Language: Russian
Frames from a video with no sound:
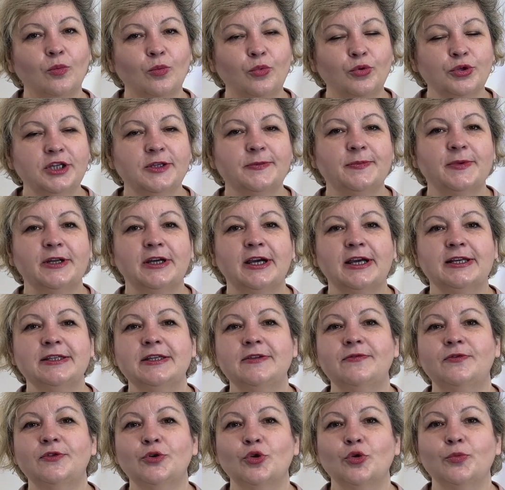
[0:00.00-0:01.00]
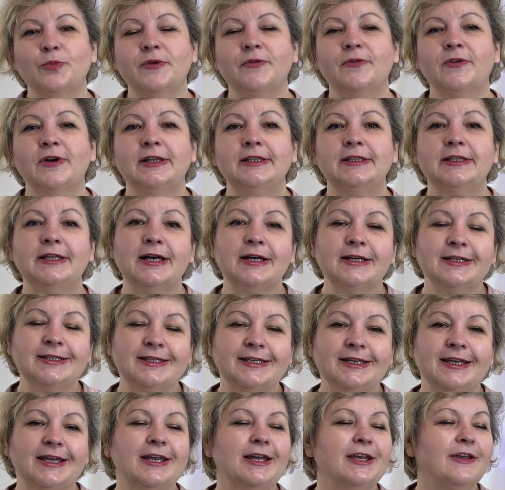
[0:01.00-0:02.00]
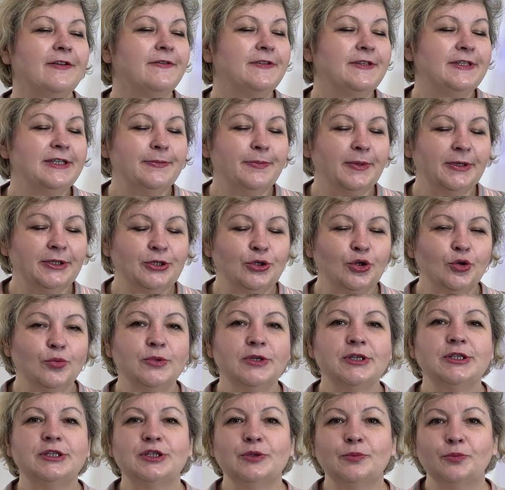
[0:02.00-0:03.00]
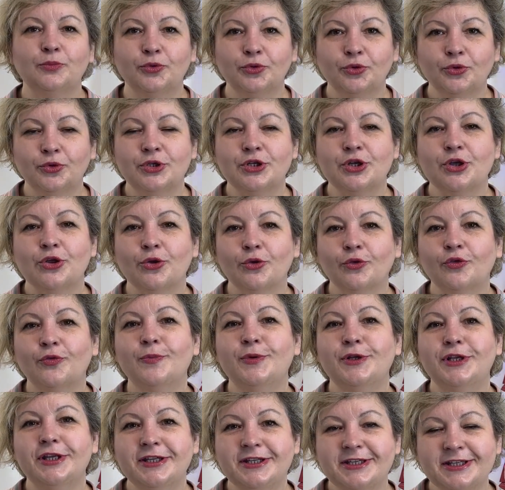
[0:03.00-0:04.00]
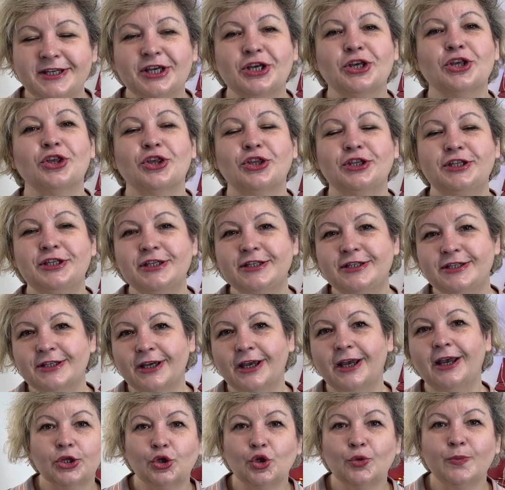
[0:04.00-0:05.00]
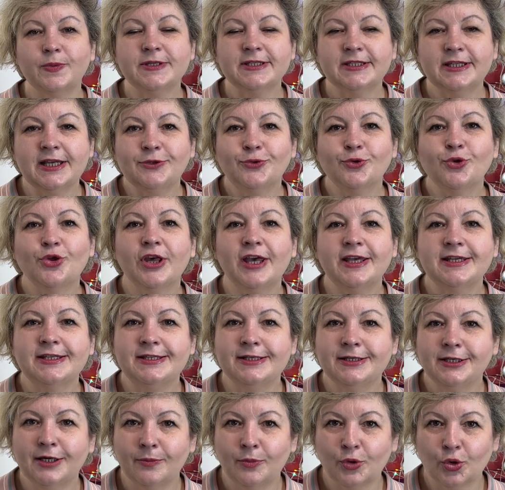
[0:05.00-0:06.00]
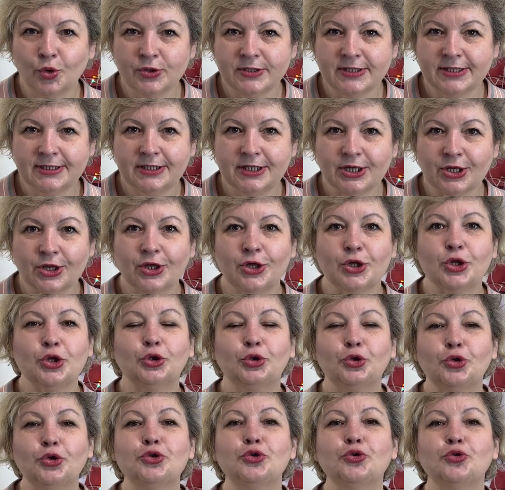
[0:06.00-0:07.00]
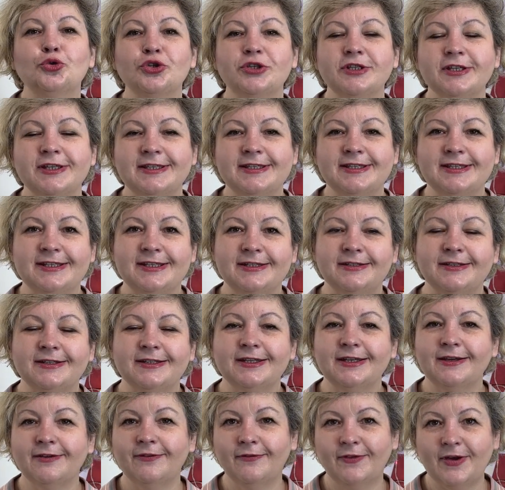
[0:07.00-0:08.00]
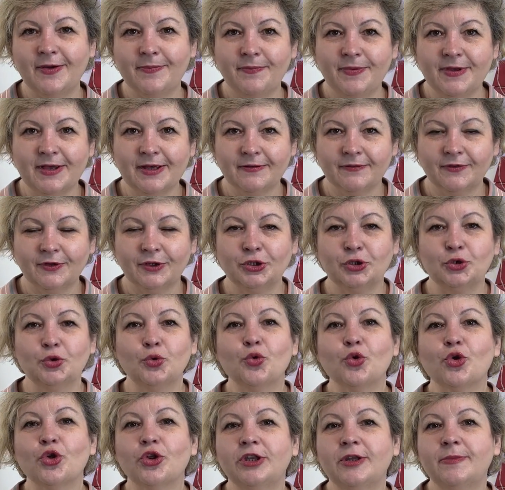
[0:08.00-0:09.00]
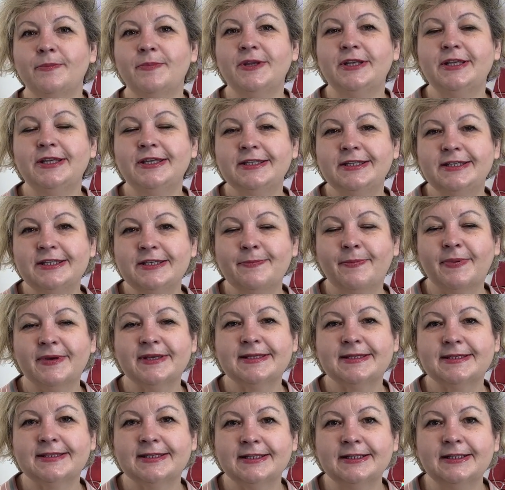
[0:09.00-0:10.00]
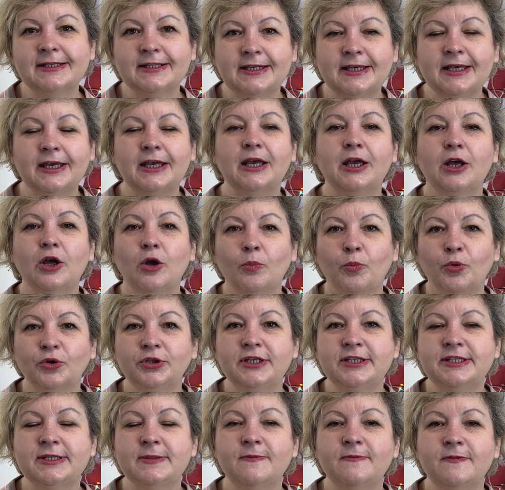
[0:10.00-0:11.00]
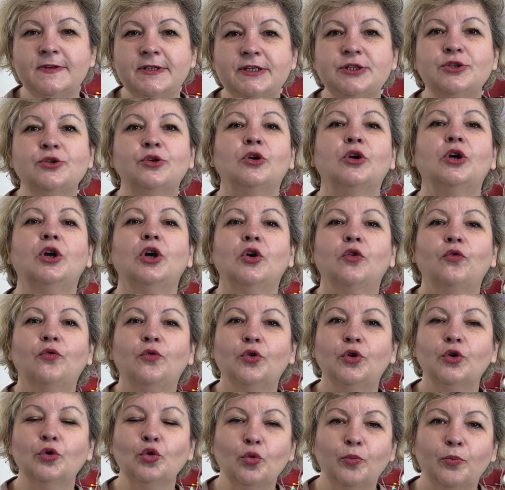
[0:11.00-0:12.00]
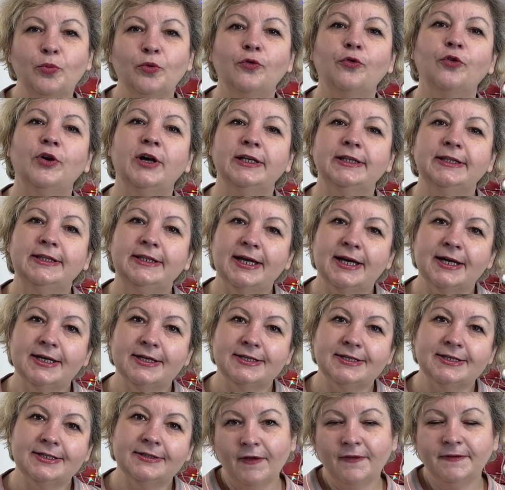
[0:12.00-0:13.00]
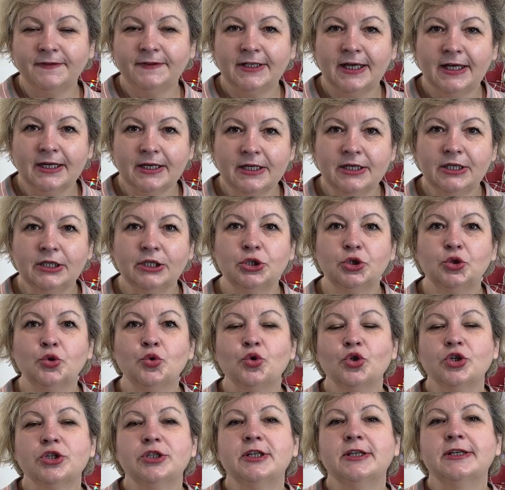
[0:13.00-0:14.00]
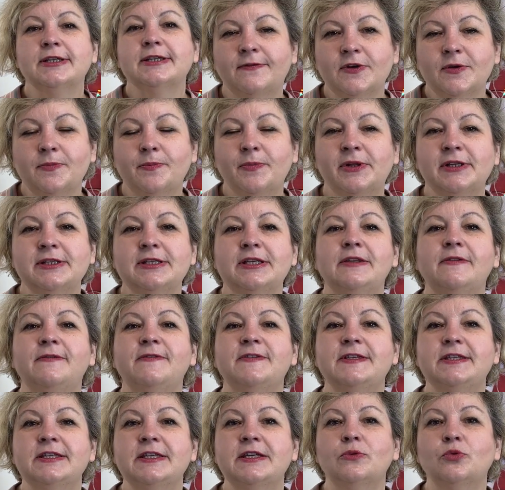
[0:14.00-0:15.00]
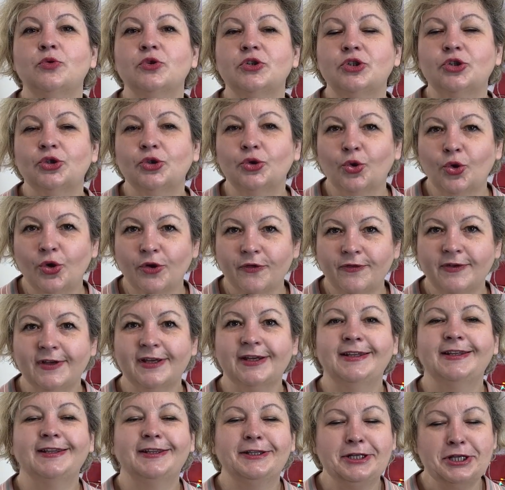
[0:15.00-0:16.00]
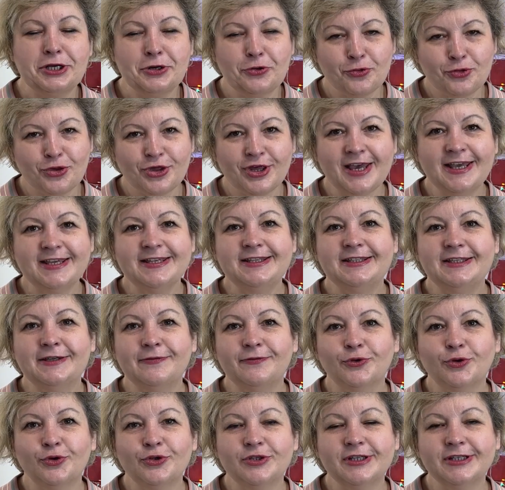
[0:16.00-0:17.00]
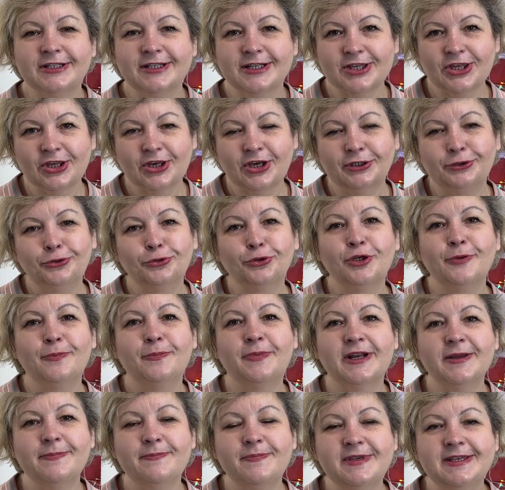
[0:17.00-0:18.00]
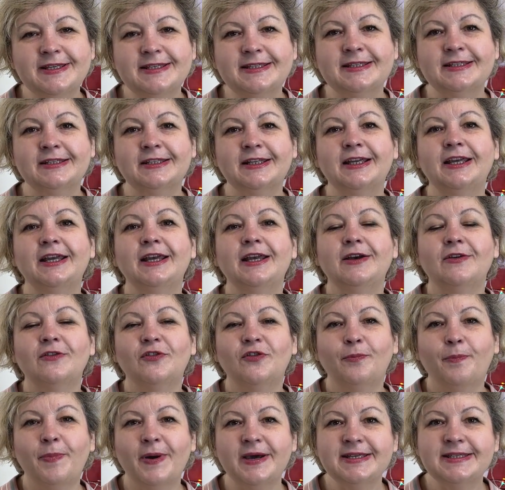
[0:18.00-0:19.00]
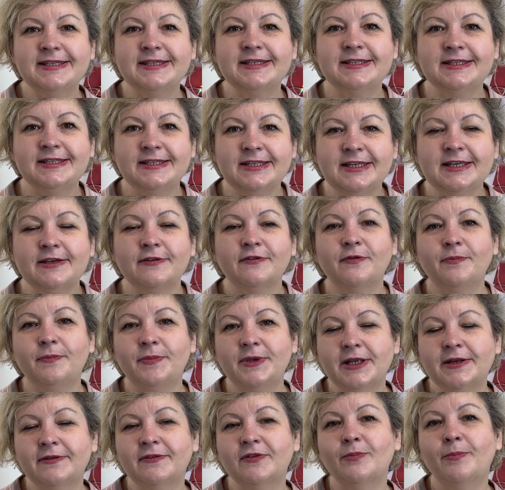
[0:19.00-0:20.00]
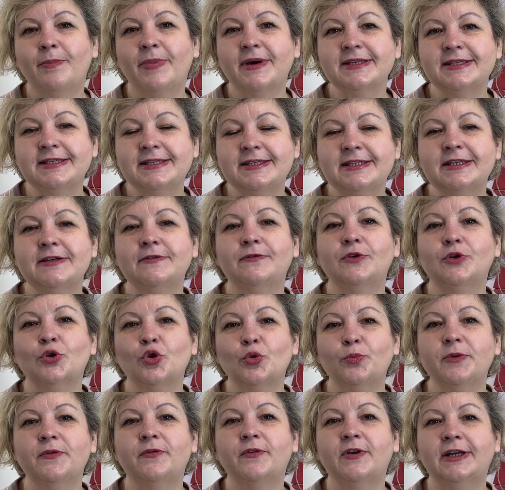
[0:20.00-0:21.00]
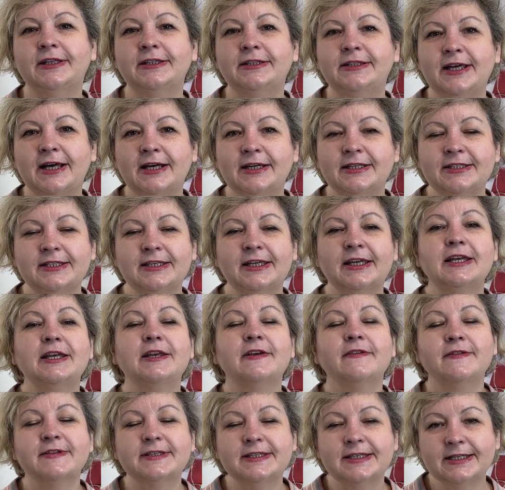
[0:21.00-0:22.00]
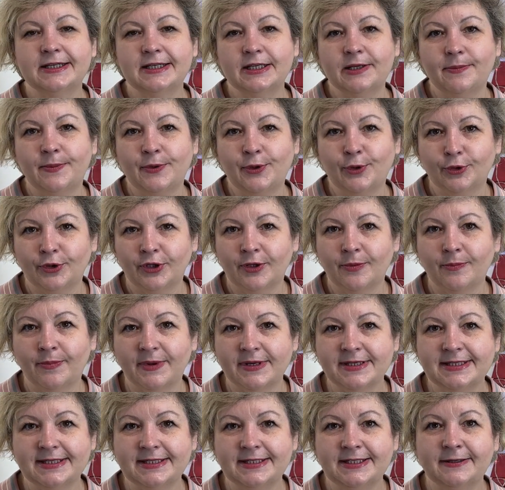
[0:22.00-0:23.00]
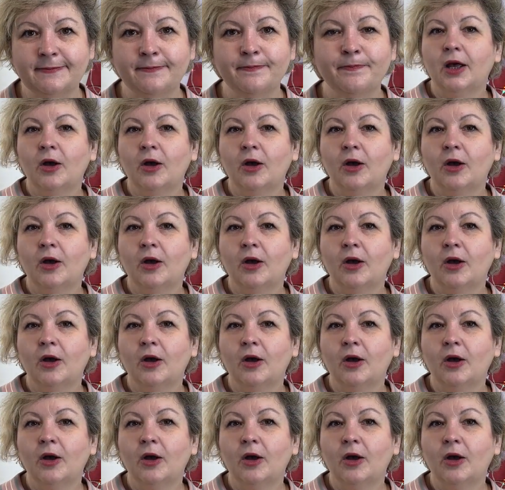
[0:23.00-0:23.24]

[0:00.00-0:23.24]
Будет проходить в группе ВКонтакте. Все подробности будут еще впереди. Ждите. Чтобы стать участником розыгрыша, что нужно сделать? Во-первых, нужно перейти по ссылке под этим видео в группу ВКонтакте. Во-вторых, нужно выполнить все условия для участия в розыгрыше, которые прописаны в посте в первом посте в группе ВКонтакте, в закрепленном посте.